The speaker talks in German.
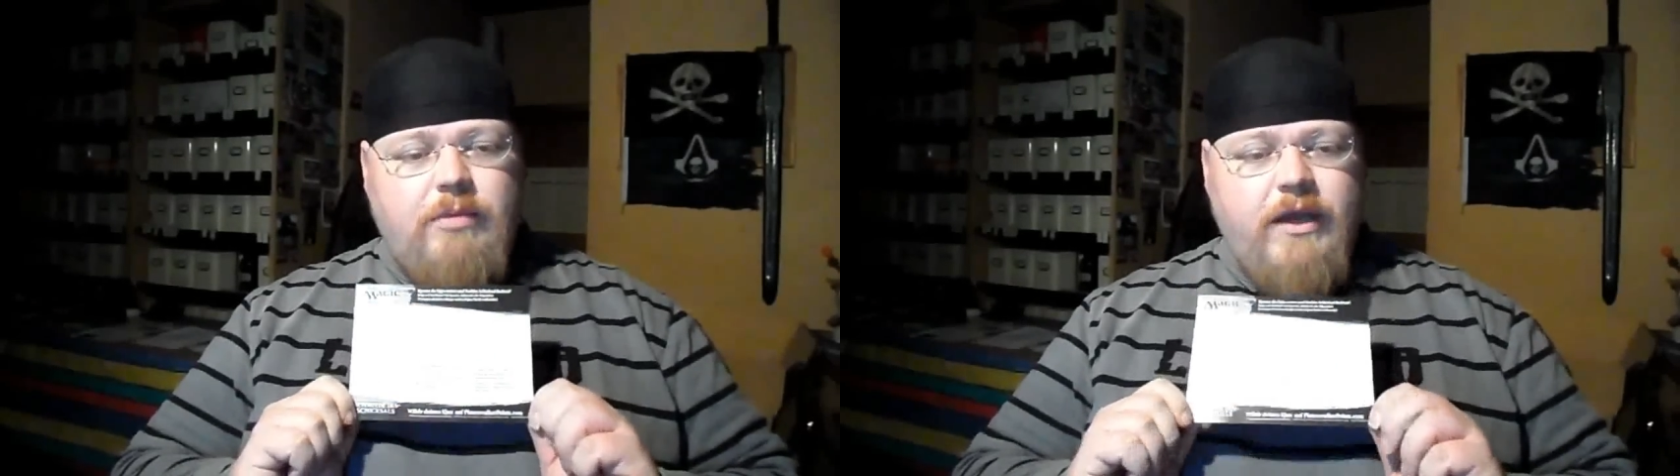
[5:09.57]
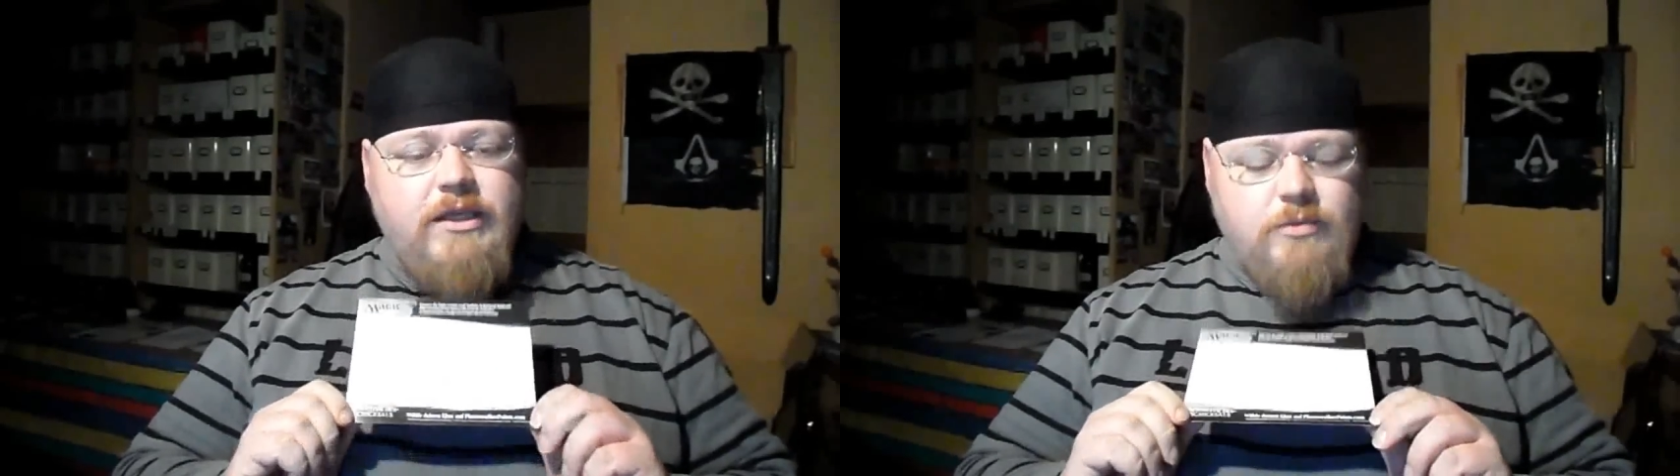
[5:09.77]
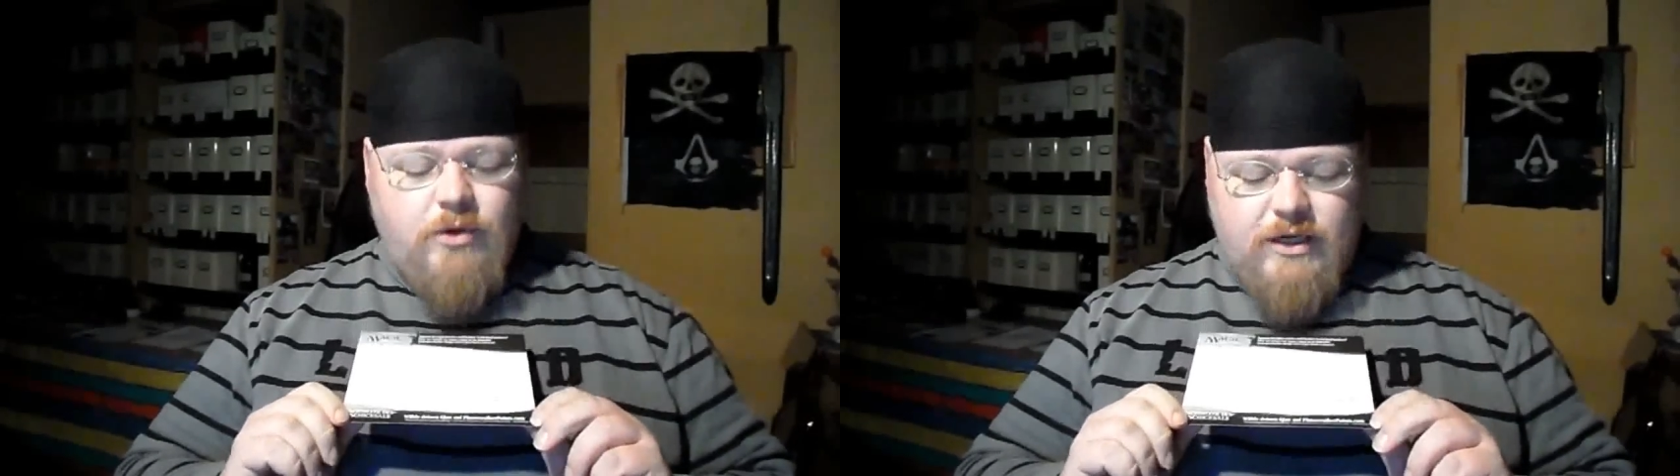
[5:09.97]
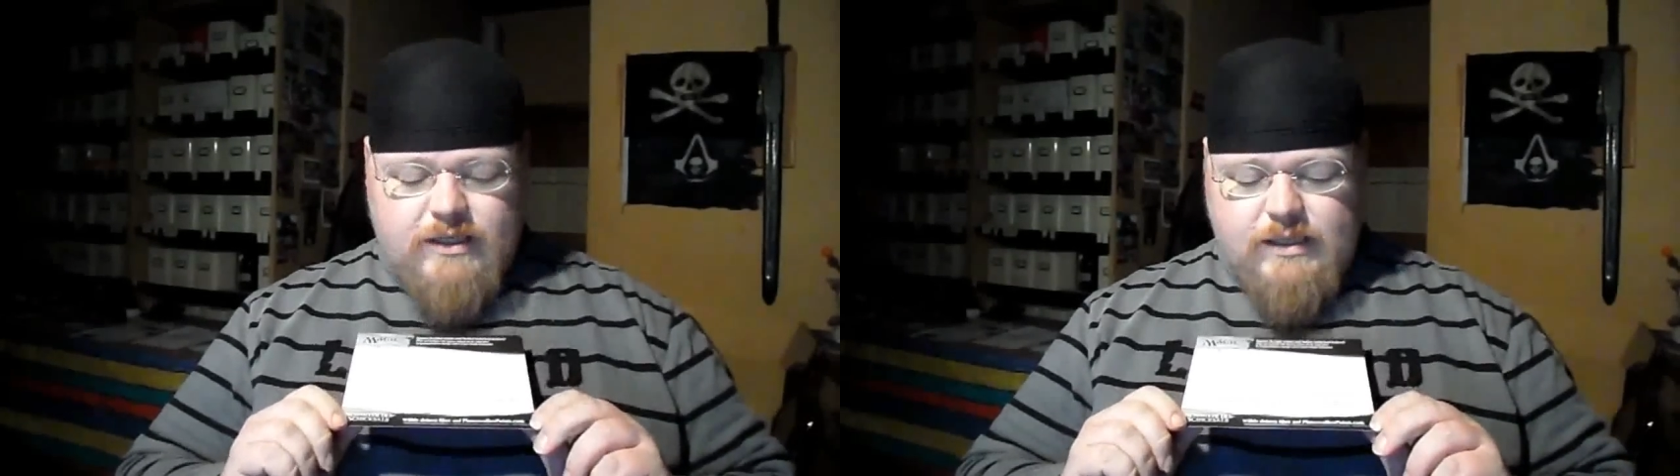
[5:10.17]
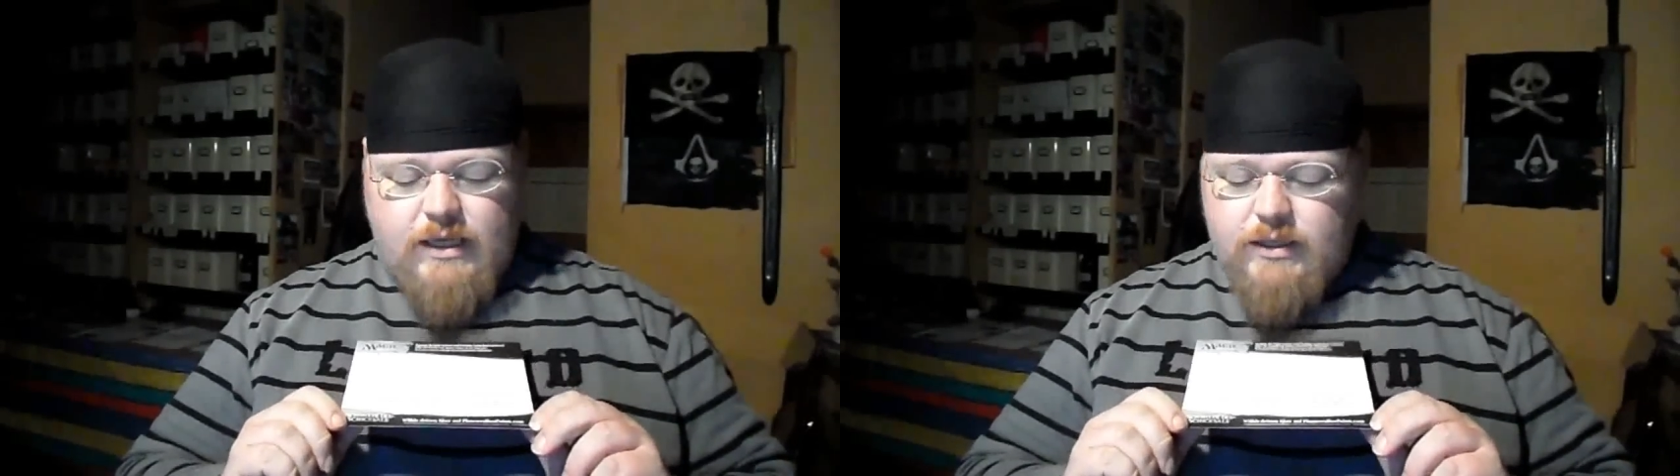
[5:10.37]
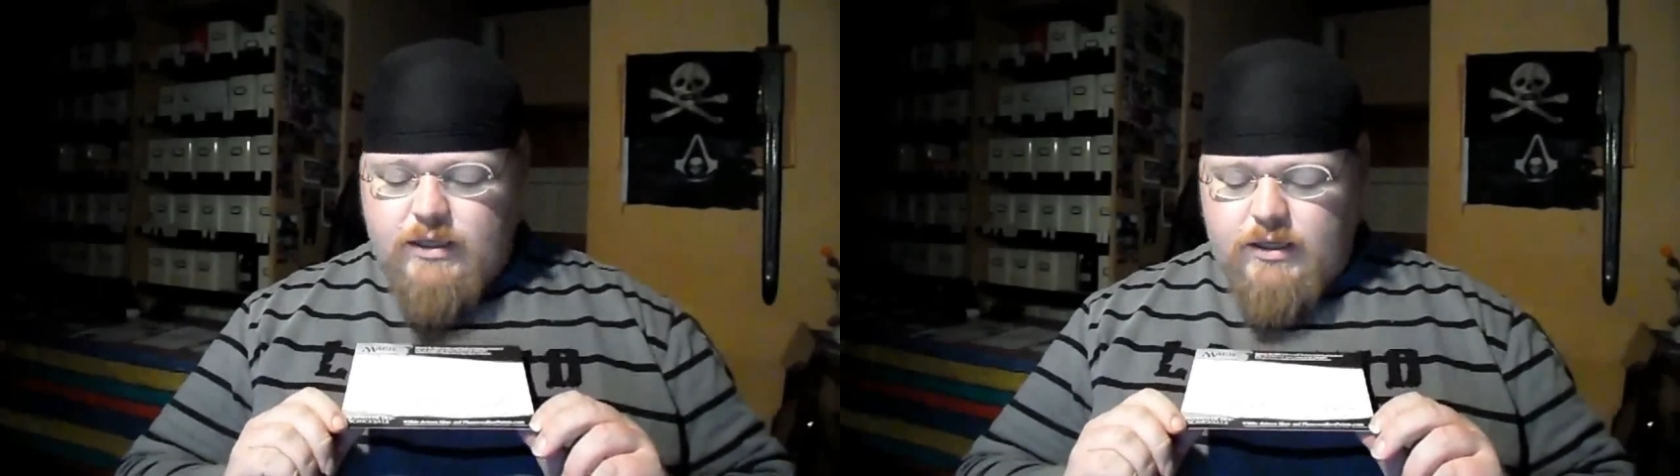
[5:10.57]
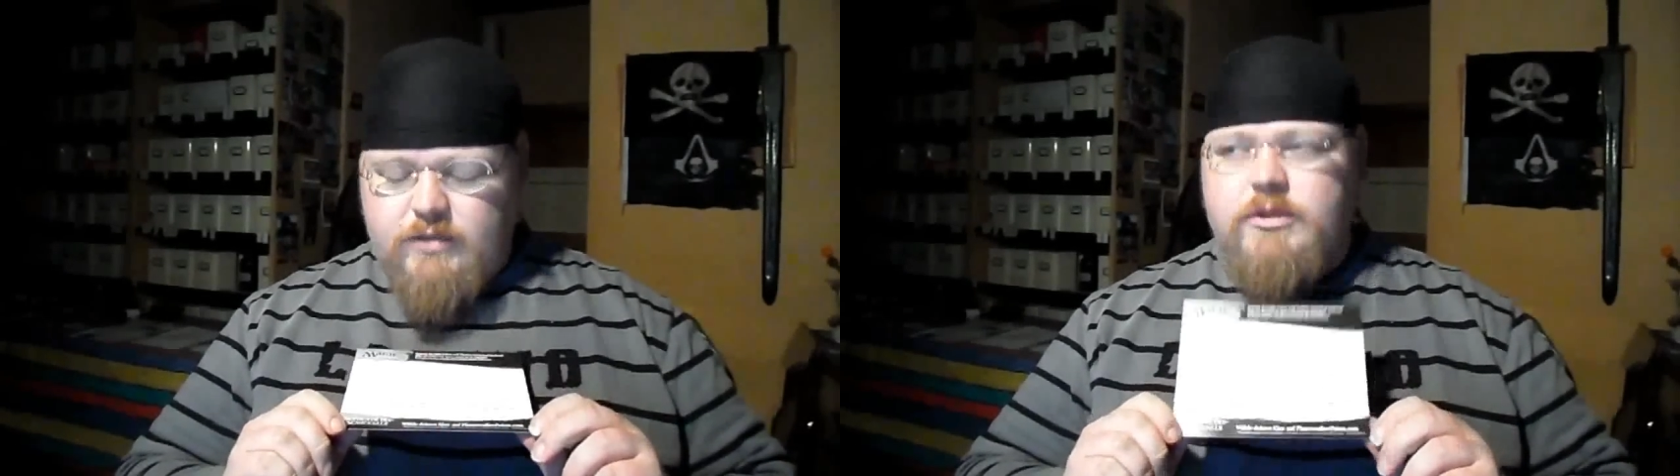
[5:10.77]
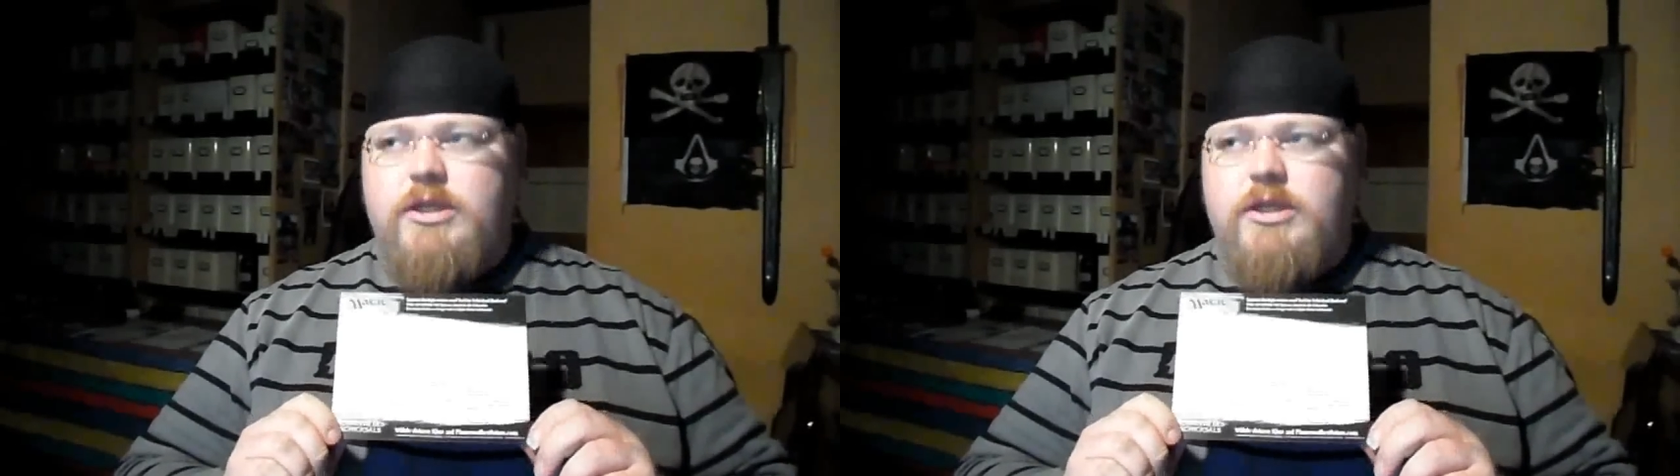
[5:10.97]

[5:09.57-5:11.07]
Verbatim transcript: Planeswalker Sarkan,